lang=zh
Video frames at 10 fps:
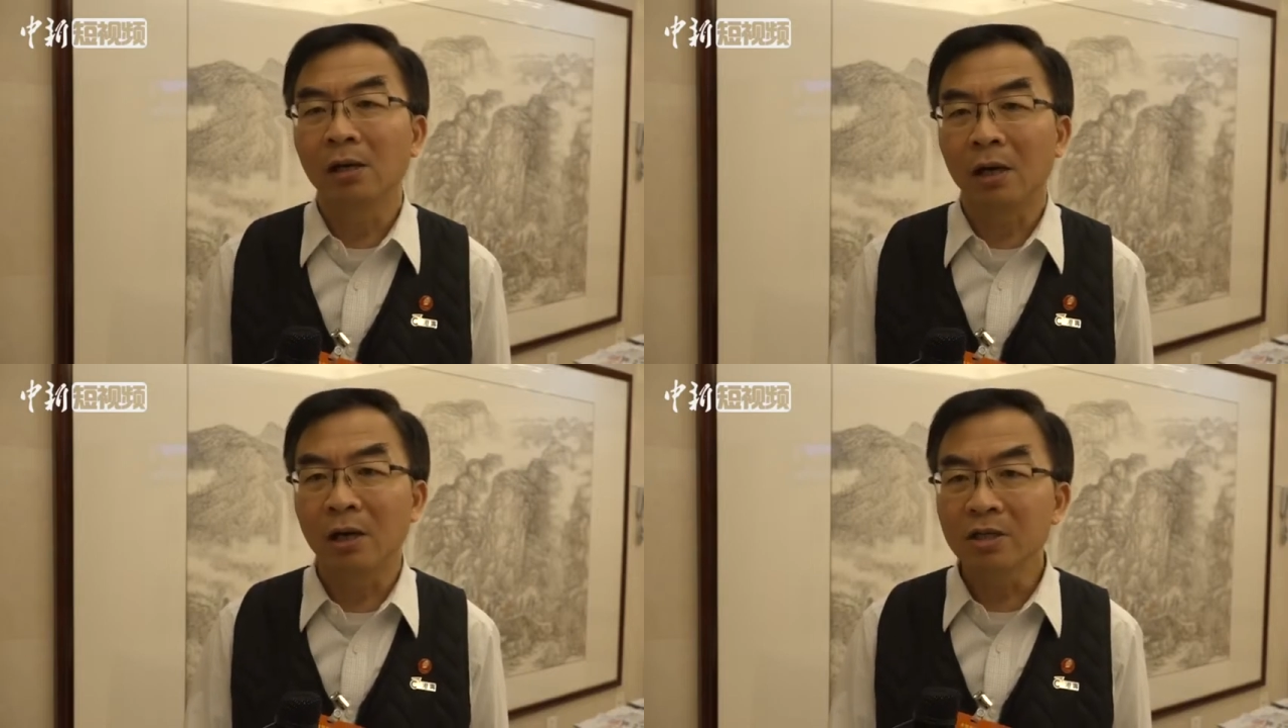
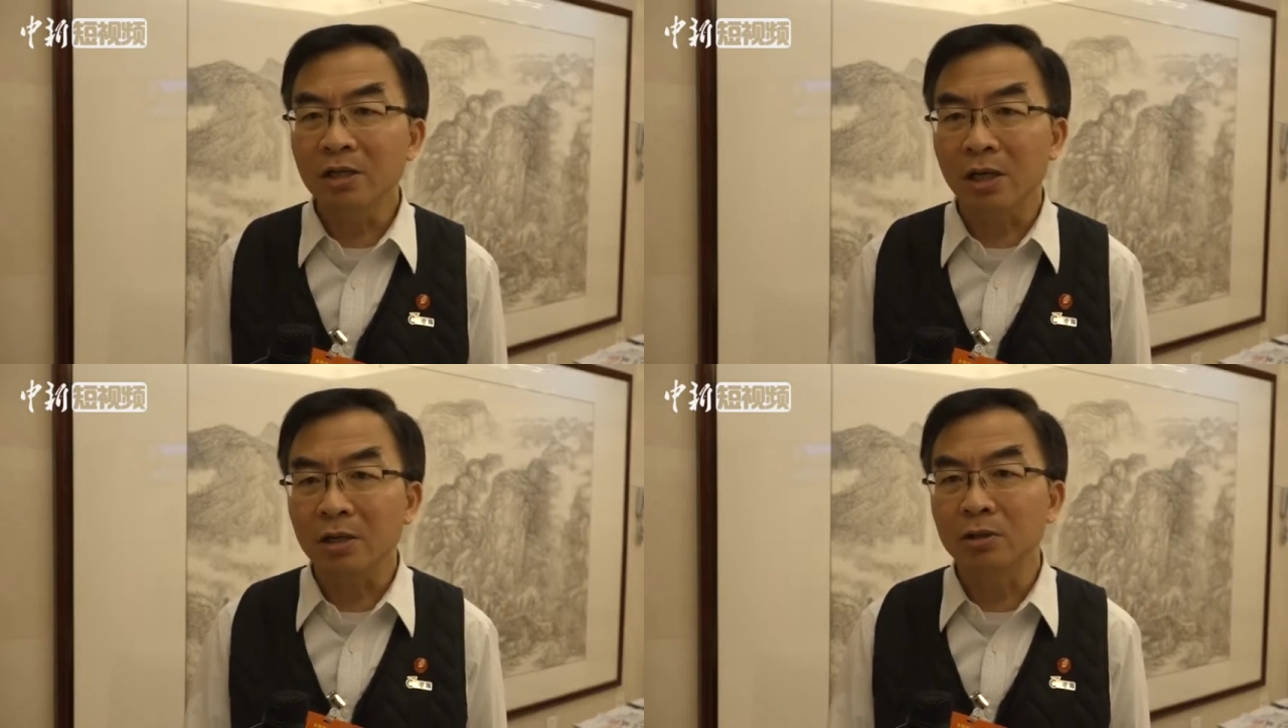而
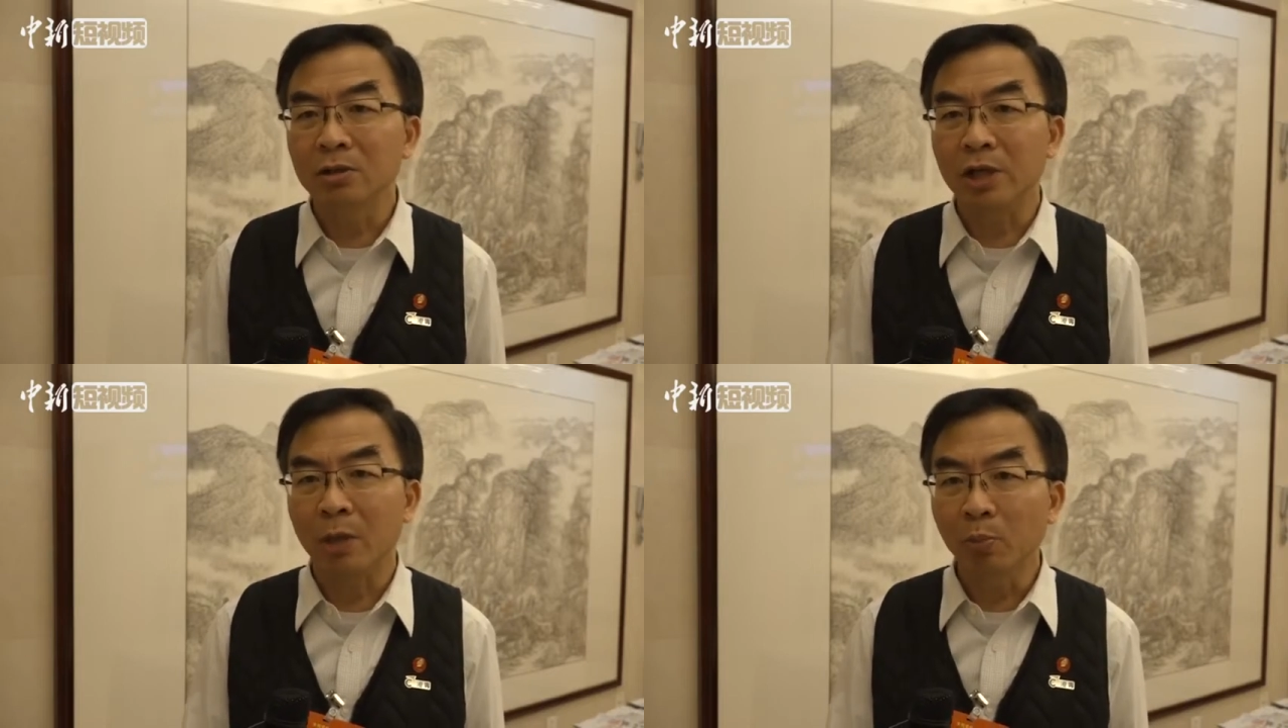且
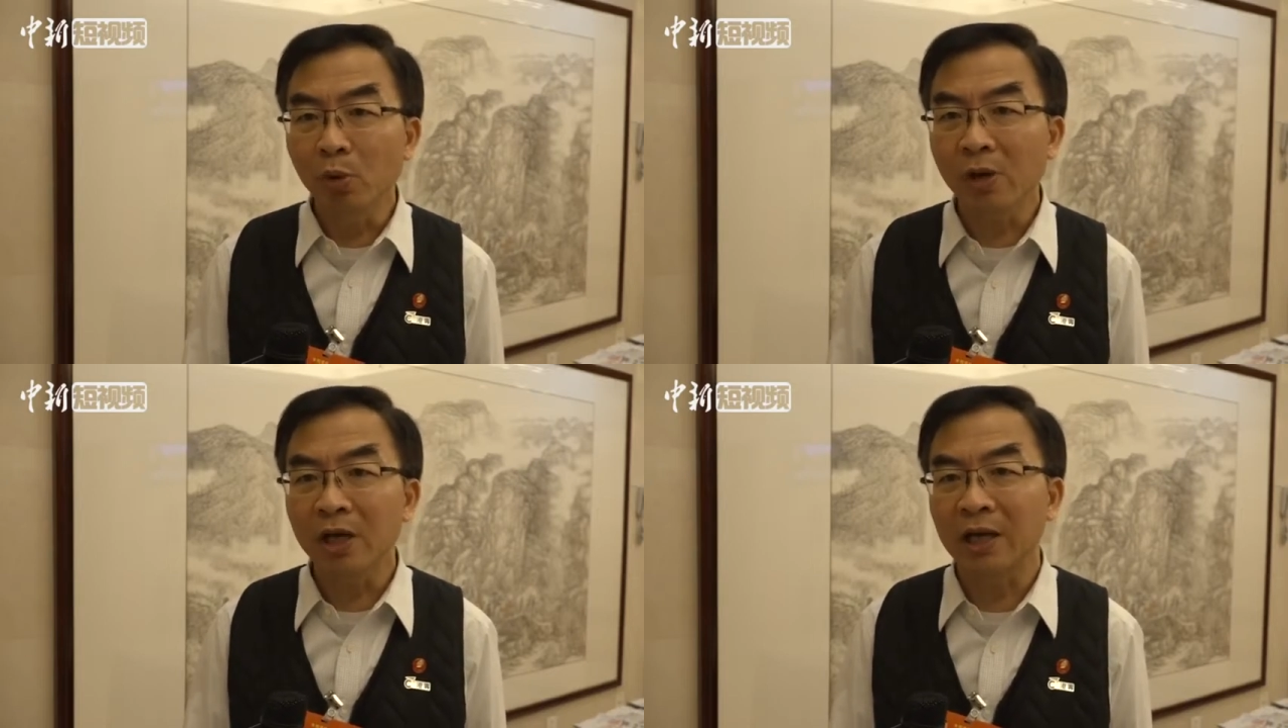也不
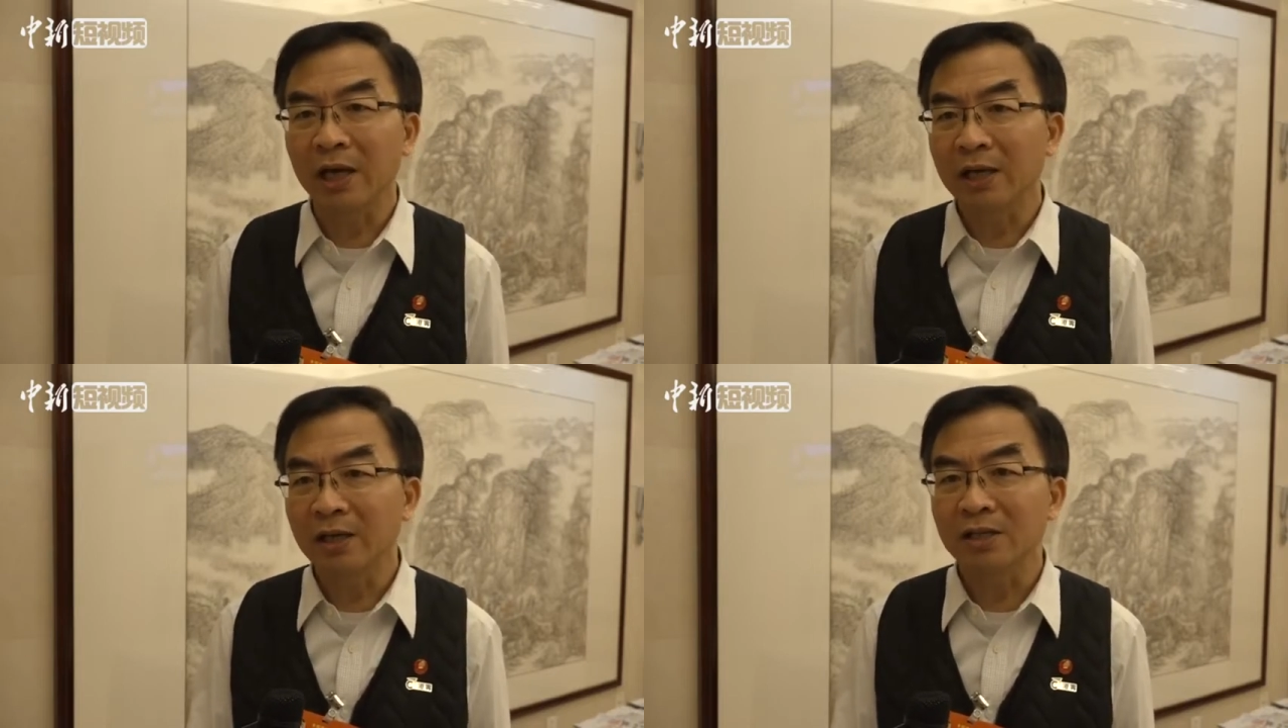会
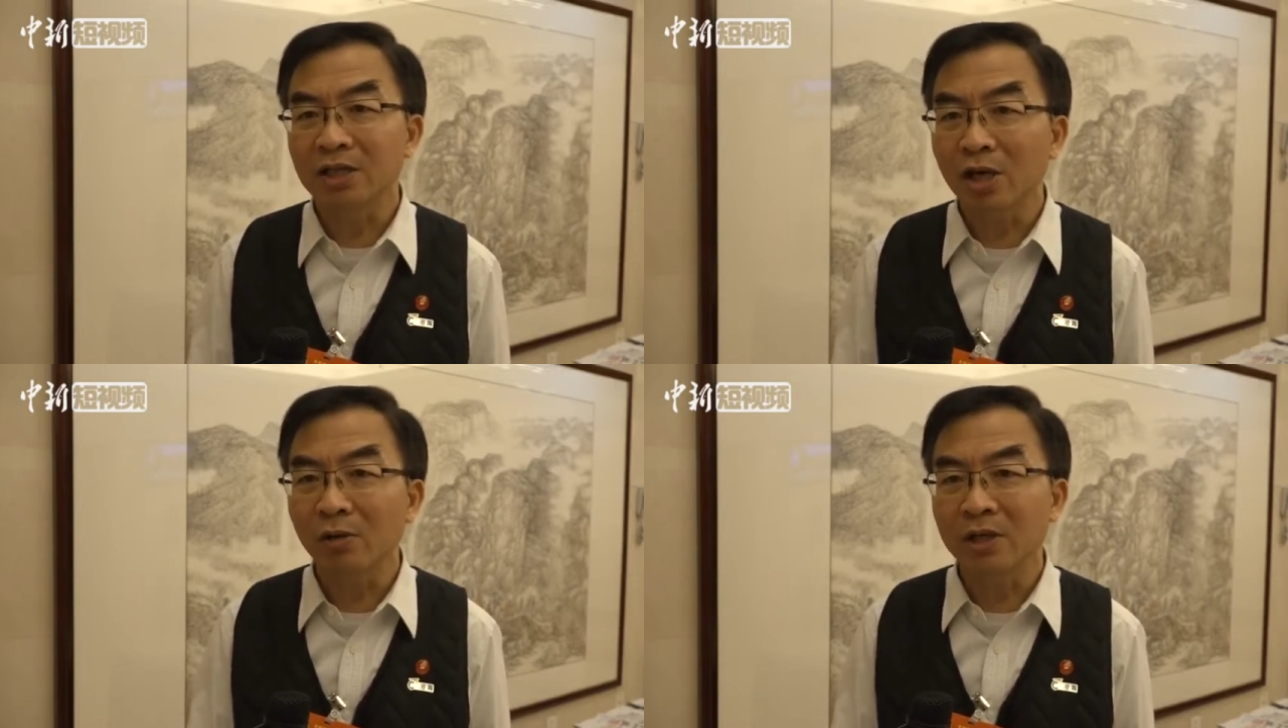给那个
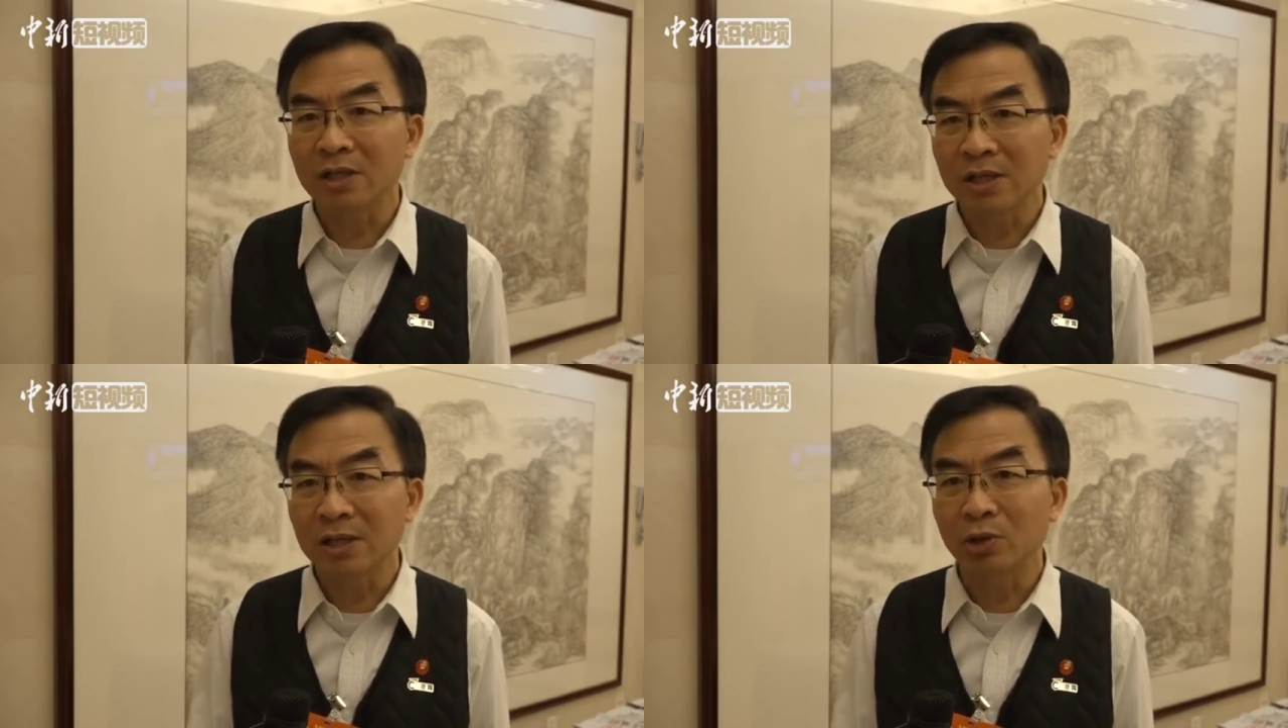社会
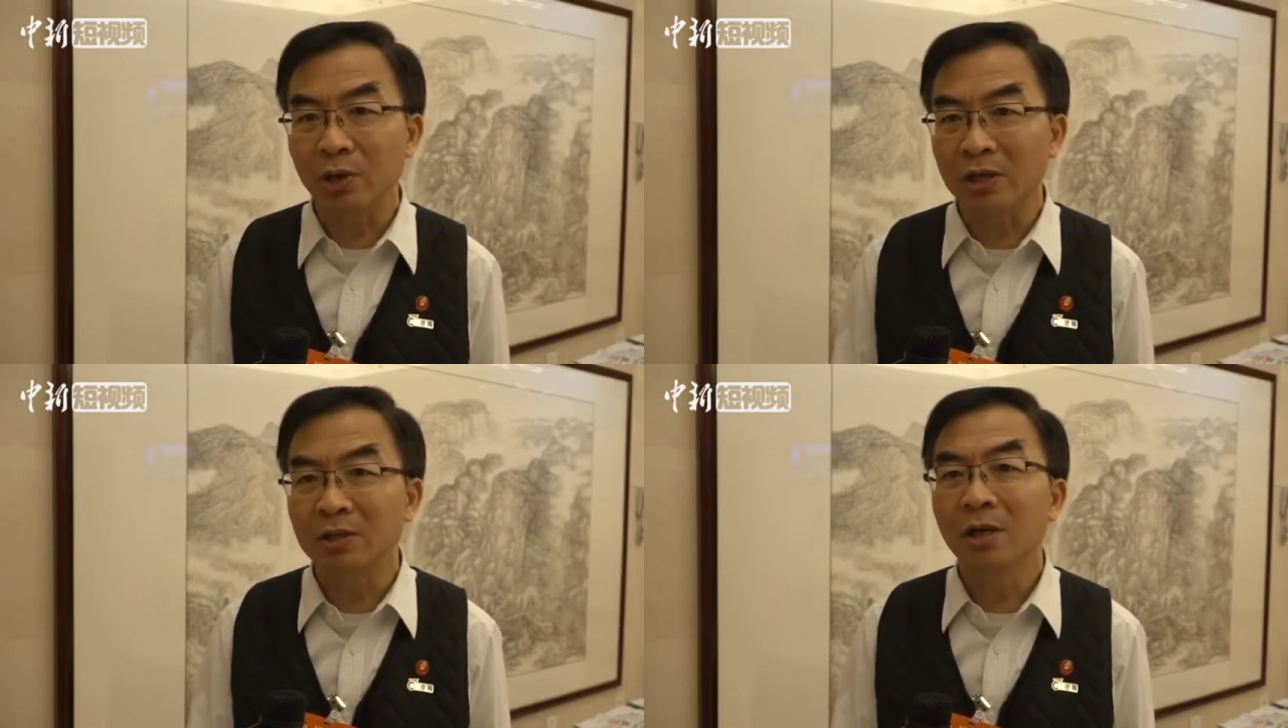的资
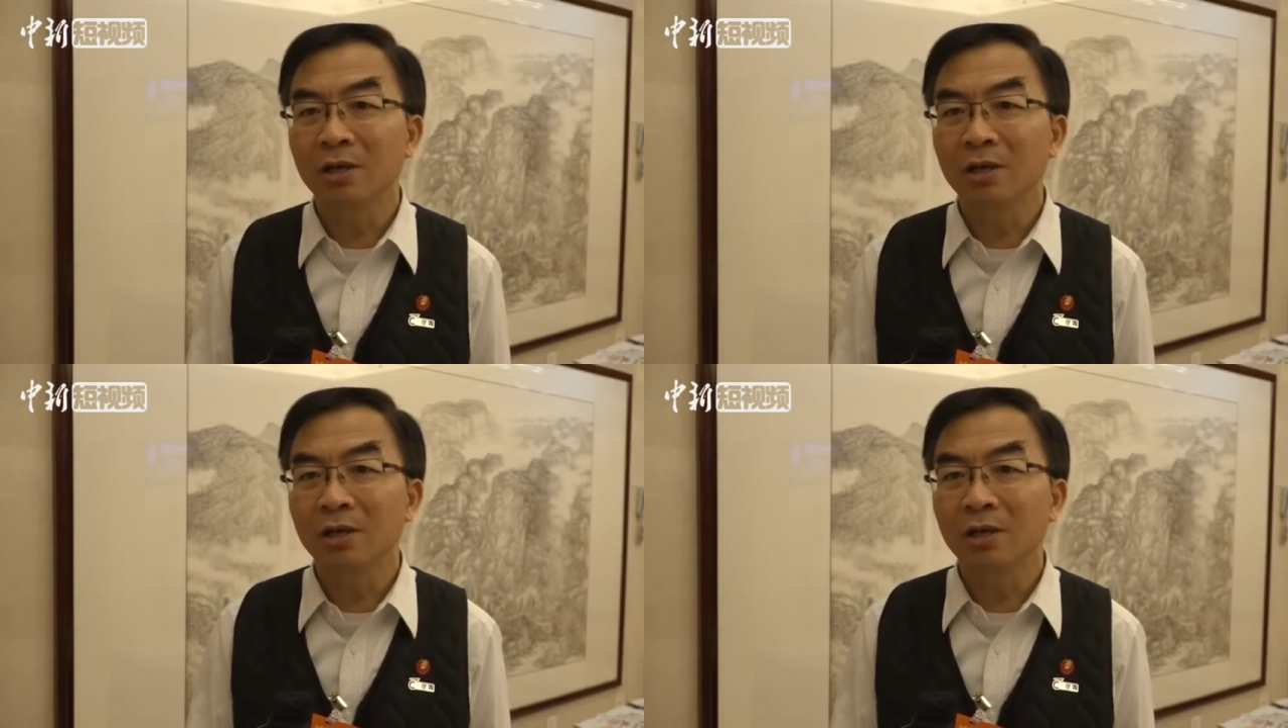源